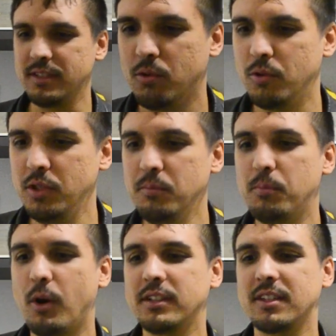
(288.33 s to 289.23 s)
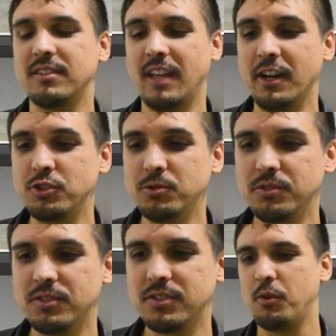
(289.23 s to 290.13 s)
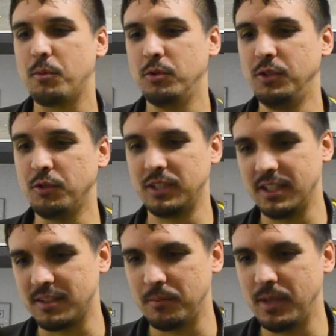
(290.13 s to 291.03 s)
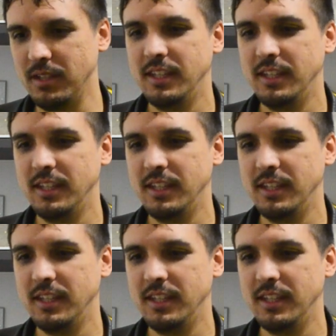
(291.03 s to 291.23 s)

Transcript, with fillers: O import assertions foi para o nível 3 também,